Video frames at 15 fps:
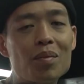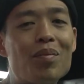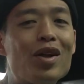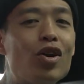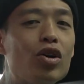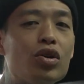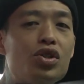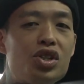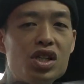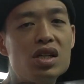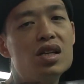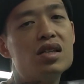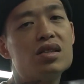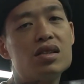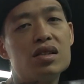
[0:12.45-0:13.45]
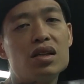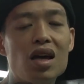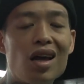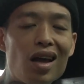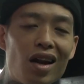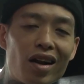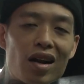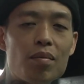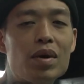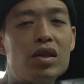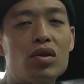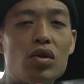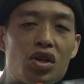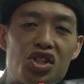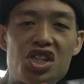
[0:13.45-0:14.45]
Pero, chinis, el
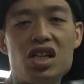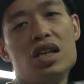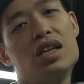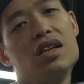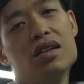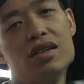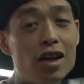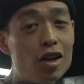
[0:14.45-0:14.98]
ramen no es chini.